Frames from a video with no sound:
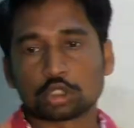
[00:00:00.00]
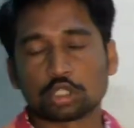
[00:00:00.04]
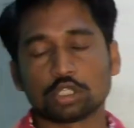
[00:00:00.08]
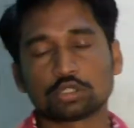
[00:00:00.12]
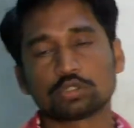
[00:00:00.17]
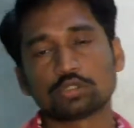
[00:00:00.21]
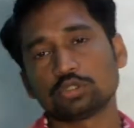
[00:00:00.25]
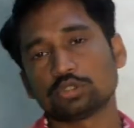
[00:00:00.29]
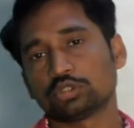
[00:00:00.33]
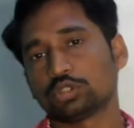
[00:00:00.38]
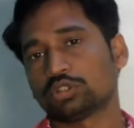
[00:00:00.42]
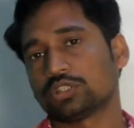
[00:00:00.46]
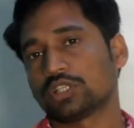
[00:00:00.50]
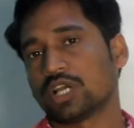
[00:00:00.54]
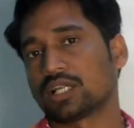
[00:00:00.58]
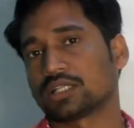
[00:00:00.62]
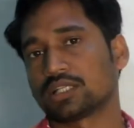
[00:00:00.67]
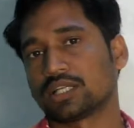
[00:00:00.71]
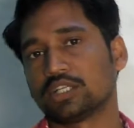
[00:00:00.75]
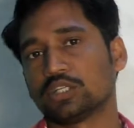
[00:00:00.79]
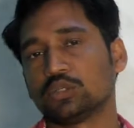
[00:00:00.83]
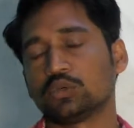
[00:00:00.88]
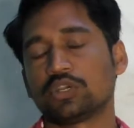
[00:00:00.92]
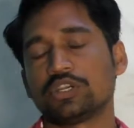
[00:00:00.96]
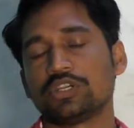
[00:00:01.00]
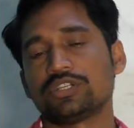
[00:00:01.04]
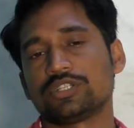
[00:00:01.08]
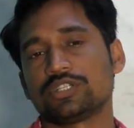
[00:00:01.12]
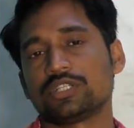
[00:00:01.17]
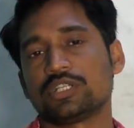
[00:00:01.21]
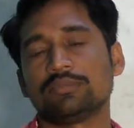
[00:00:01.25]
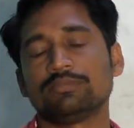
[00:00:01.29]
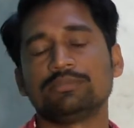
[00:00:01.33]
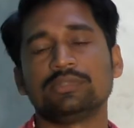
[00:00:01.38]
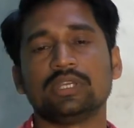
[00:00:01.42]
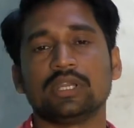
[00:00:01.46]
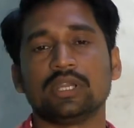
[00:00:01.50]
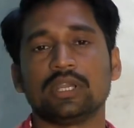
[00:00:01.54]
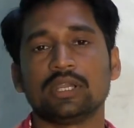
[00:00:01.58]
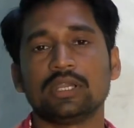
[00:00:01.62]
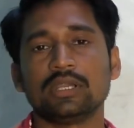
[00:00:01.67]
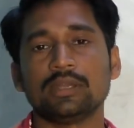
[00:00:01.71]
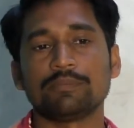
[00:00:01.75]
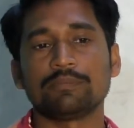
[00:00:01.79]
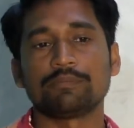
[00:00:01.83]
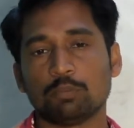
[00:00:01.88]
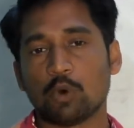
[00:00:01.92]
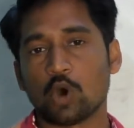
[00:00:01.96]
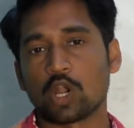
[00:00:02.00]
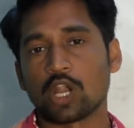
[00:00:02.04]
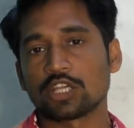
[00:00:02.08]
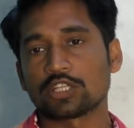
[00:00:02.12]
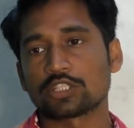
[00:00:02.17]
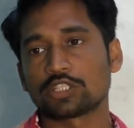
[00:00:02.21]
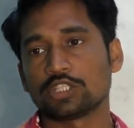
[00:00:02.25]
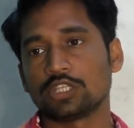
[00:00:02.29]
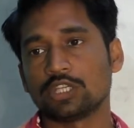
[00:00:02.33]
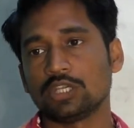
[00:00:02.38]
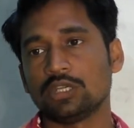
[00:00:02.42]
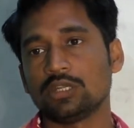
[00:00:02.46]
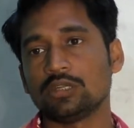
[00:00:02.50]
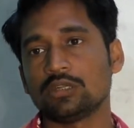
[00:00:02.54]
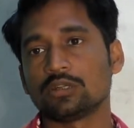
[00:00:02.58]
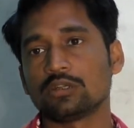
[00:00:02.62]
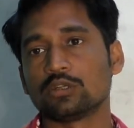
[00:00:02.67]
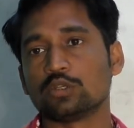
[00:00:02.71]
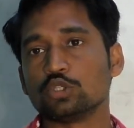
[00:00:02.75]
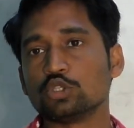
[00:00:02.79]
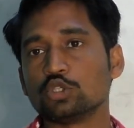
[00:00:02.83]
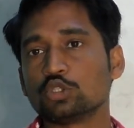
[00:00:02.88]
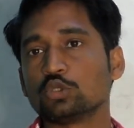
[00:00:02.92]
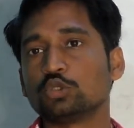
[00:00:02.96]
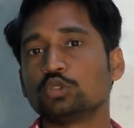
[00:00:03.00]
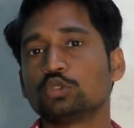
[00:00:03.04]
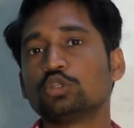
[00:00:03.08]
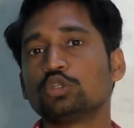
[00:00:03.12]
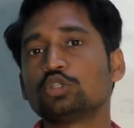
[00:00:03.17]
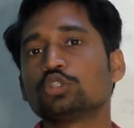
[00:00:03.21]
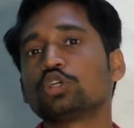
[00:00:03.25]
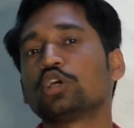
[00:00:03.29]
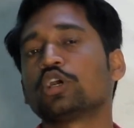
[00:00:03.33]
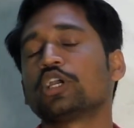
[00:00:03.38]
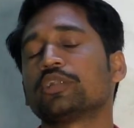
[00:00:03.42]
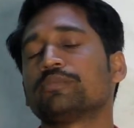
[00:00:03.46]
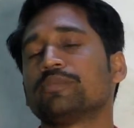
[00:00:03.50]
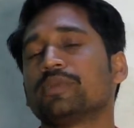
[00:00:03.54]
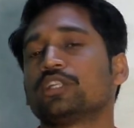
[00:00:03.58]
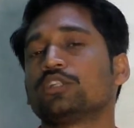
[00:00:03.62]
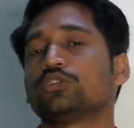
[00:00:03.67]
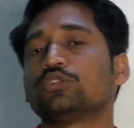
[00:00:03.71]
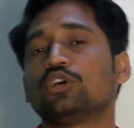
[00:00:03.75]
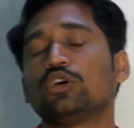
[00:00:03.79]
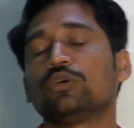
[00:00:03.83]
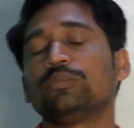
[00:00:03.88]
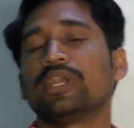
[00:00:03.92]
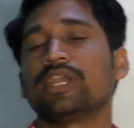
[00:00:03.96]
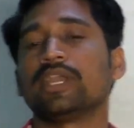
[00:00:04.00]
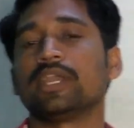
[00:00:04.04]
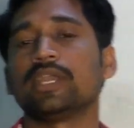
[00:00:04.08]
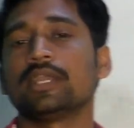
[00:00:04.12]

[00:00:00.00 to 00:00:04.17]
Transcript: সতেরোশো সাতান্ন খ্রিস্টাব্দে পলাশি জয়ের মাধ্যমে